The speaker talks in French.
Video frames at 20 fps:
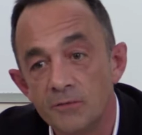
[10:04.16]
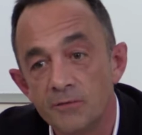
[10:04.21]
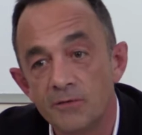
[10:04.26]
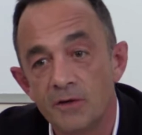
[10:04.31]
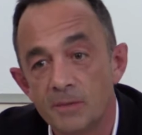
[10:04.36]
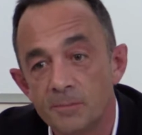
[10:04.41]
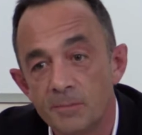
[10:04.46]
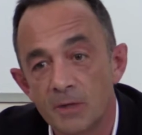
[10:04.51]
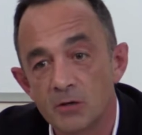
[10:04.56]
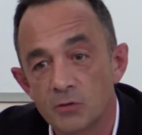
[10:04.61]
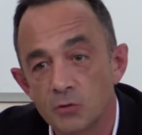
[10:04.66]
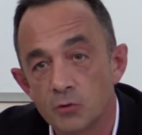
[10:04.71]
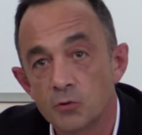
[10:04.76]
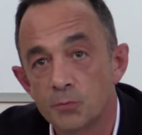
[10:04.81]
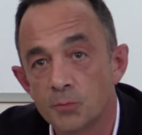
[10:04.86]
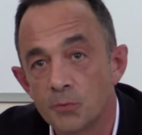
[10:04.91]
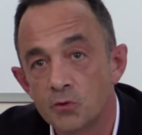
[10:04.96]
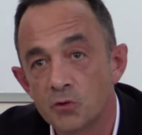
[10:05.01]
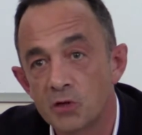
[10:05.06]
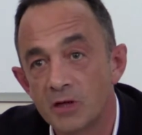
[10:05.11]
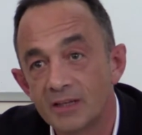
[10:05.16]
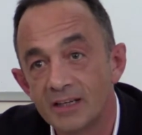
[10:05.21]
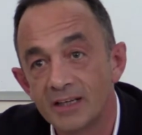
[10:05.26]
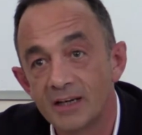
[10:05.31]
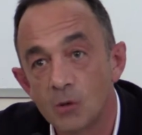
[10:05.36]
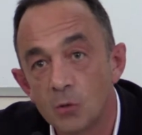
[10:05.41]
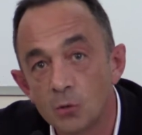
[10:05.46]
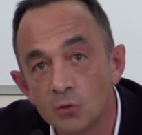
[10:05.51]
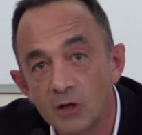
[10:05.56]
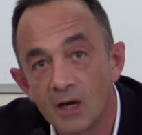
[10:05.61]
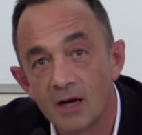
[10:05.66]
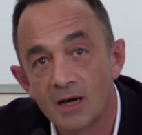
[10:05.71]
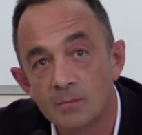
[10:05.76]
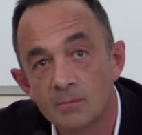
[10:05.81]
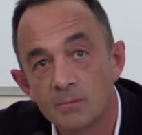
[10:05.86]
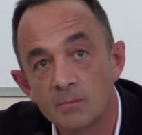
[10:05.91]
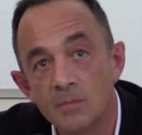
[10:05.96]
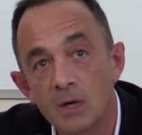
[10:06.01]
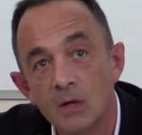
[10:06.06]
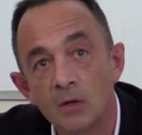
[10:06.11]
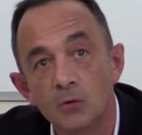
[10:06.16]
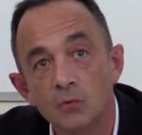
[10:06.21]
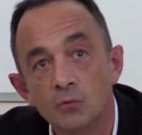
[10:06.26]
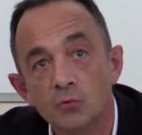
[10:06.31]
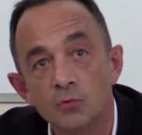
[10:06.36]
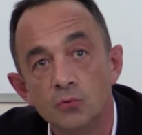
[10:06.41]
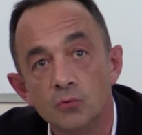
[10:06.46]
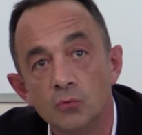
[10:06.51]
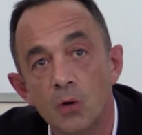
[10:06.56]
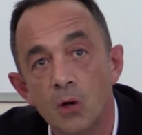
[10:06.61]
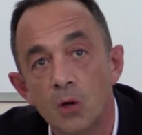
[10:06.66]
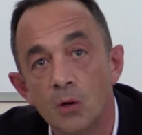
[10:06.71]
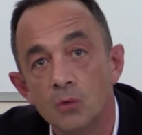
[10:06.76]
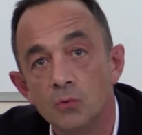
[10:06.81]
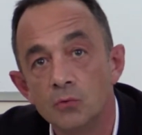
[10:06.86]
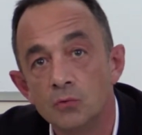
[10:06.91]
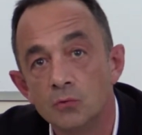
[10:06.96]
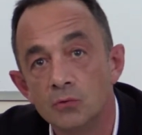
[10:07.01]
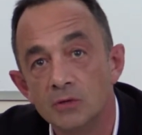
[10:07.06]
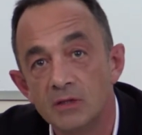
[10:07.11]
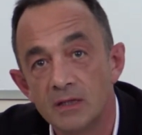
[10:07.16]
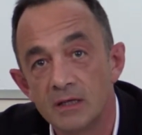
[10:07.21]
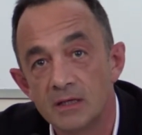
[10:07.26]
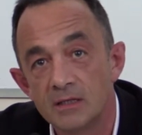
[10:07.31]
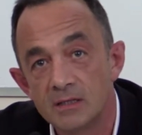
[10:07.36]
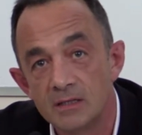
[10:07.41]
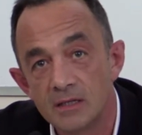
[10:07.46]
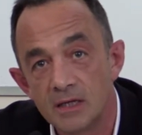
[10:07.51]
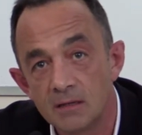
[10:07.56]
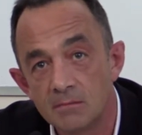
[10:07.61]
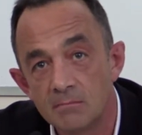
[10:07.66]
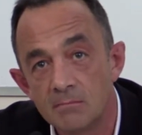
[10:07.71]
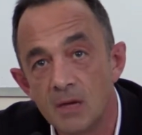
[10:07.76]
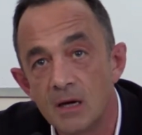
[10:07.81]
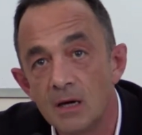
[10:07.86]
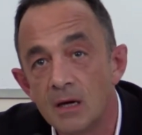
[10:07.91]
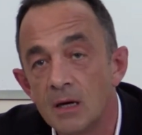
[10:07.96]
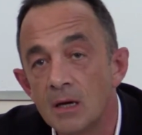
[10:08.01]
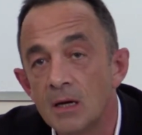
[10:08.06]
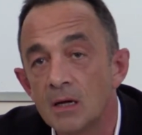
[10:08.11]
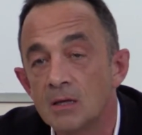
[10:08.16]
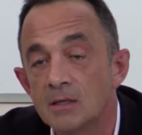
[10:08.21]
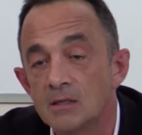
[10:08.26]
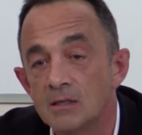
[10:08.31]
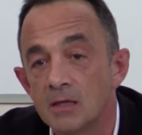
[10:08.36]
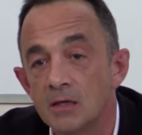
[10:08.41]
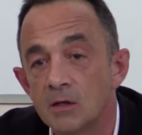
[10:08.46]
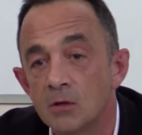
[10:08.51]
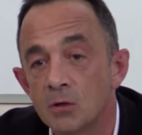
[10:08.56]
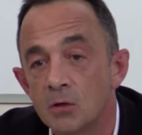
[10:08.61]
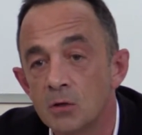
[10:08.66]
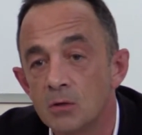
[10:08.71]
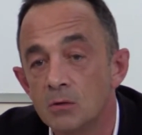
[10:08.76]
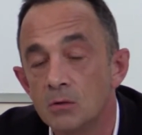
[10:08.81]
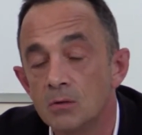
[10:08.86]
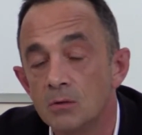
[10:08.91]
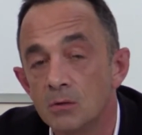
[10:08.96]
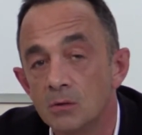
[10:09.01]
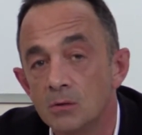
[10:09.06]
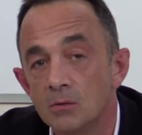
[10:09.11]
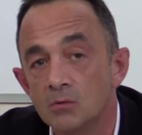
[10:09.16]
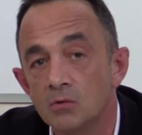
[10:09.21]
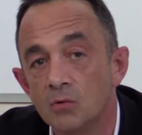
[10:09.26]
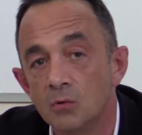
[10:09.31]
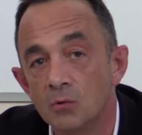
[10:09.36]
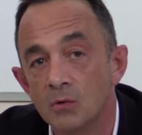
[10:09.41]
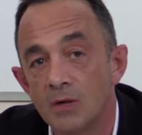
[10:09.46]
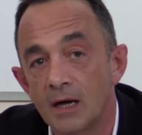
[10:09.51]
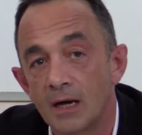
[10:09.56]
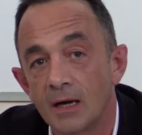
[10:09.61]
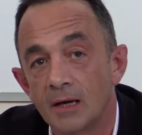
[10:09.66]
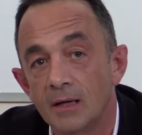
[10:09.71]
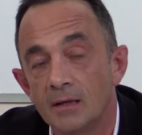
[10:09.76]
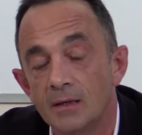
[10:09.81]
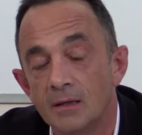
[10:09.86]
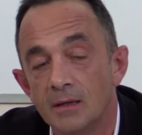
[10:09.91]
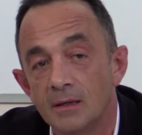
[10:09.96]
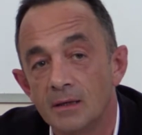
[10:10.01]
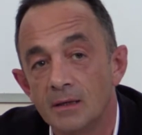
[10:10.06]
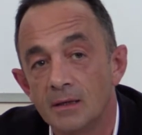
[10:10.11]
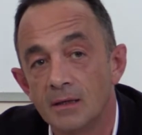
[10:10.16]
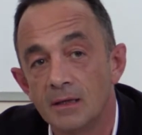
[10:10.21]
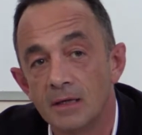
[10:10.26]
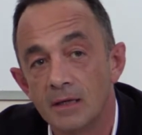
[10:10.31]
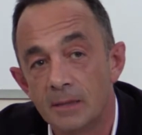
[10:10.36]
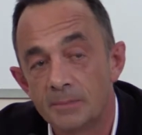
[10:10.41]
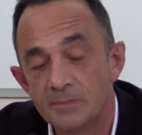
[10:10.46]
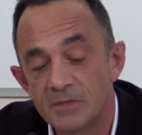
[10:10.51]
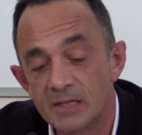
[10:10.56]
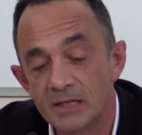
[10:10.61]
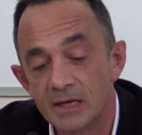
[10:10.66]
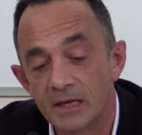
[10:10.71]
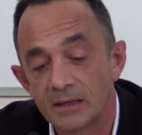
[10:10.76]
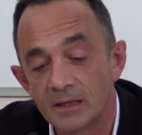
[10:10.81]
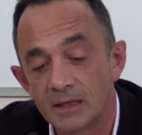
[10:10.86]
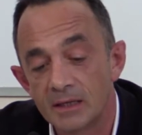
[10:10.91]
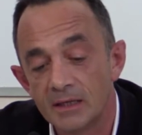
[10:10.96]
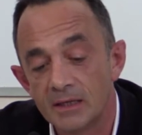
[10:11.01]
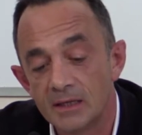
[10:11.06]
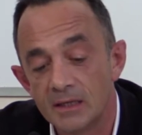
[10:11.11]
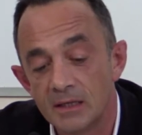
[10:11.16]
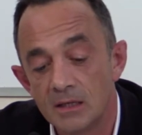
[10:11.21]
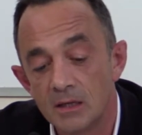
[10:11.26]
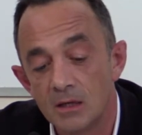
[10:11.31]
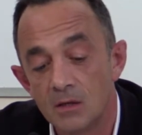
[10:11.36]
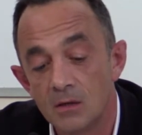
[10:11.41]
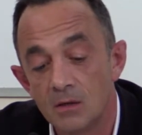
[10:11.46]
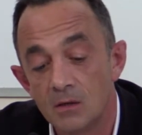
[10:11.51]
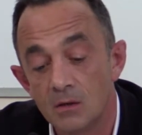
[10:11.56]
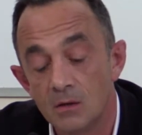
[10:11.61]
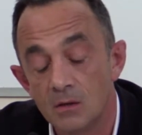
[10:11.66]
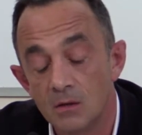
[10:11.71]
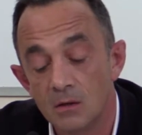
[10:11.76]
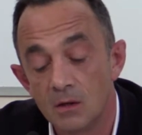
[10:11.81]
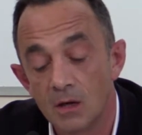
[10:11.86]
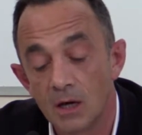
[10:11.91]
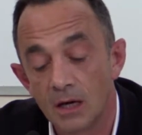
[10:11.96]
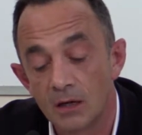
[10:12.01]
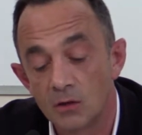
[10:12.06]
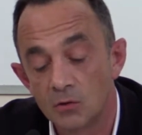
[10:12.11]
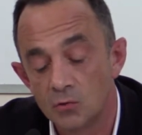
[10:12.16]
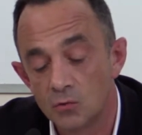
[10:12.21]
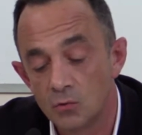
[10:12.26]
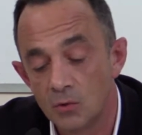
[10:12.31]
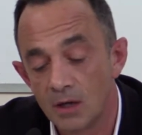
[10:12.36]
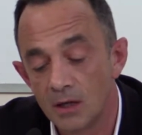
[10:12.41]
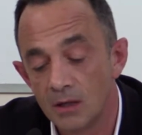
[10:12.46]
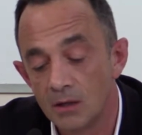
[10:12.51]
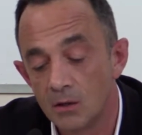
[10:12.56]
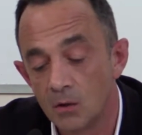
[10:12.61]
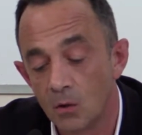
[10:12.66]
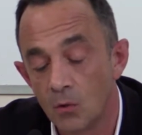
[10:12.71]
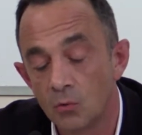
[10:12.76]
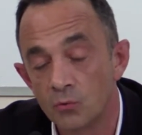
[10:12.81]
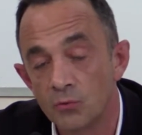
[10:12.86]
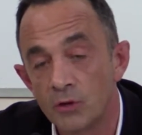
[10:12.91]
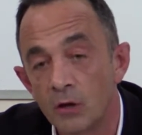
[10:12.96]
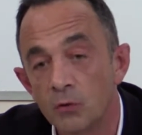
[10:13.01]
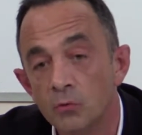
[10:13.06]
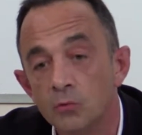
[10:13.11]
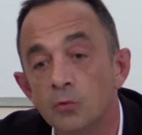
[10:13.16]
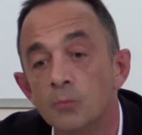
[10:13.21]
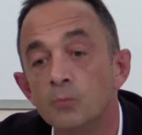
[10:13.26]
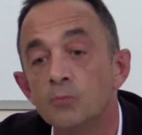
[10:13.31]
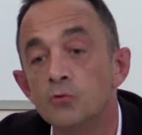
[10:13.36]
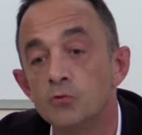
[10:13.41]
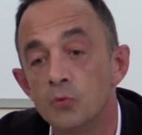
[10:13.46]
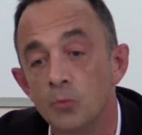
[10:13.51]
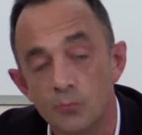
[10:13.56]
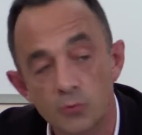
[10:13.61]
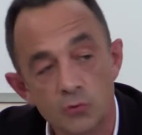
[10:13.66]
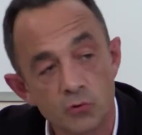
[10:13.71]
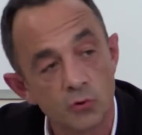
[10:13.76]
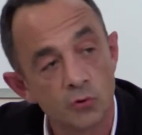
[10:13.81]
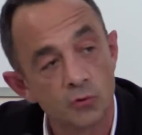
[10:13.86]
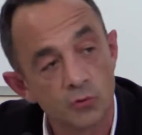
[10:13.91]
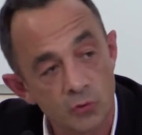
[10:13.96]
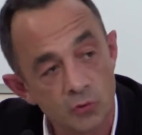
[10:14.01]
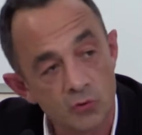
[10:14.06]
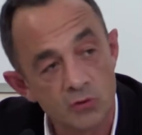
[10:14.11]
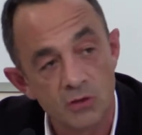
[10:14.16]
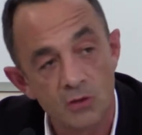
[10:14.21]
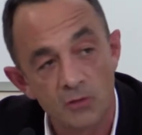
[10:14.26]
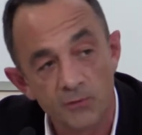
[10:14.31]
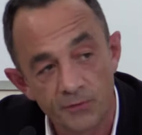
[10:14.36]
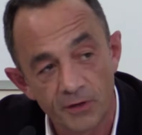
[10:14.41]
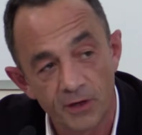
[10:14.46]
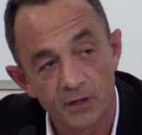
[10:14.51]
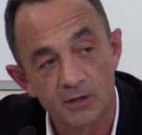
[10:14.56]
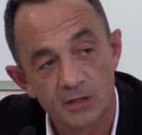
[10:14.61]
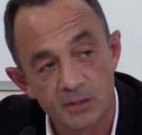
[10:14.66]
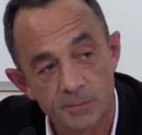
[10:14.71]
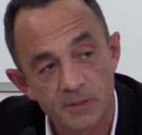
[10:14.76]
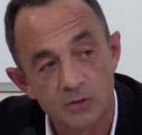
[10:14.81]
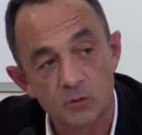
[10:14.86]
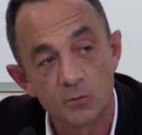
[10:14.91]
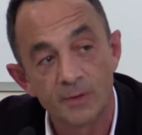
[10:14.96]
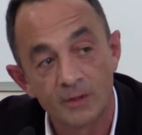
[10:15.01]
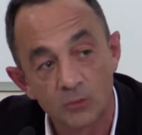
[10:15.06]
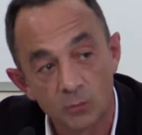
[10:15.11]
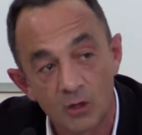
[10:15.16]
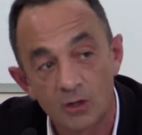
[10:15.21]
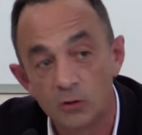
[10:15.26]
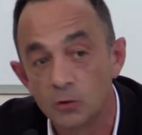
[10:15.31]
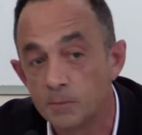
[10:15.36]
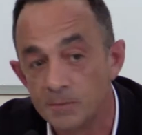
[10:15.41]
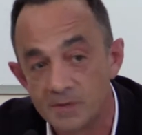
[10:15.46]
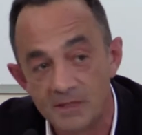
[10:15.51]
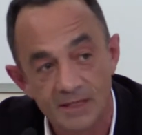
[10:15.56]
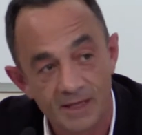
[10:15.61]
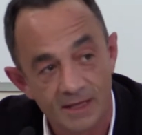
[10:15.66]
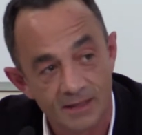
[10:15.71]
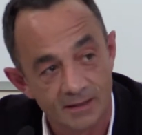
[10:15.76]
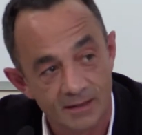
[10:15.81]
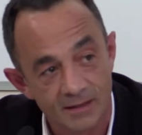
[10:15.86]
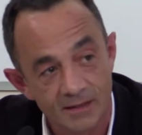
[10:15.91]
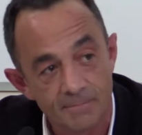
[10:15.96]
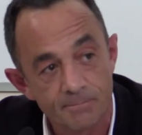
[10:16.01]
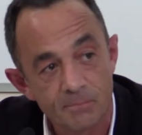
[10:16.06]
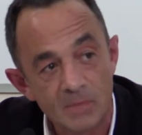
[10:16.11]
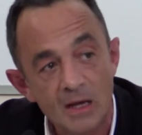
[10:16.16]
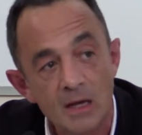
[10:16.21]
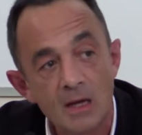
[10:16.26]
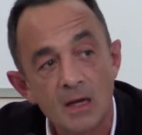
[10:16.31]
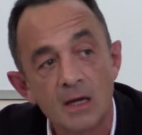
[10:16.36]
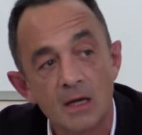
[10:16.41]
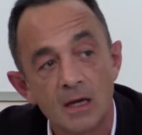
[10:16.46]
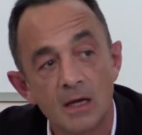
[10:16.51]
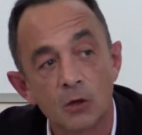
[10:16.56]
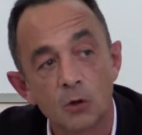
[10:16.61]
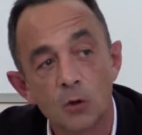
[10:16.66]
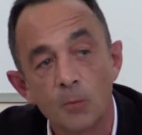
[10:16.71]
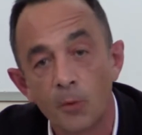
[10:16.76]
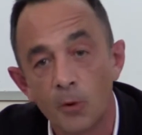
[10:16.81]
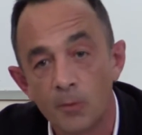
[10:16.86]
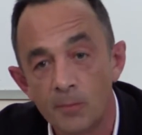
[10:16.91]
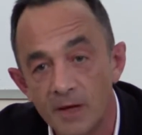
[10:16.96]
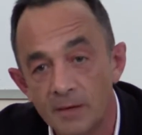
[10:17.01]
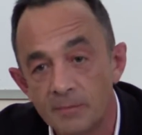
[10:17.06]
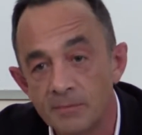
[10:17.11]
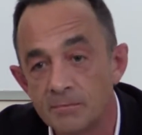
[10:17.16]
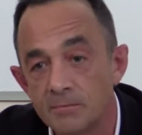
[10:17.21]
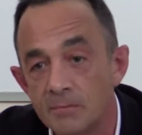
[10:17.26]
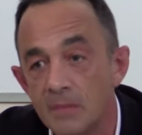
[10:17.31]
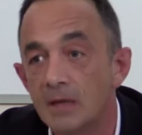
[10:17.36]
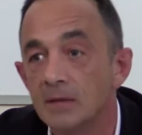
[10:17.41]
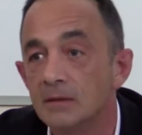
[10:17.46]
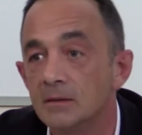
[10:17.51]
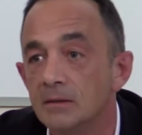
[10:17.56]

fait. Parce que je pense qu'un des grands drames du, euh, DSM, c'est que euh, dans la, psychiatrie euh, actuelle, on a eu de plus en plus tendance à en faire un espèce de manuel de psychiatrie. Et que le problème,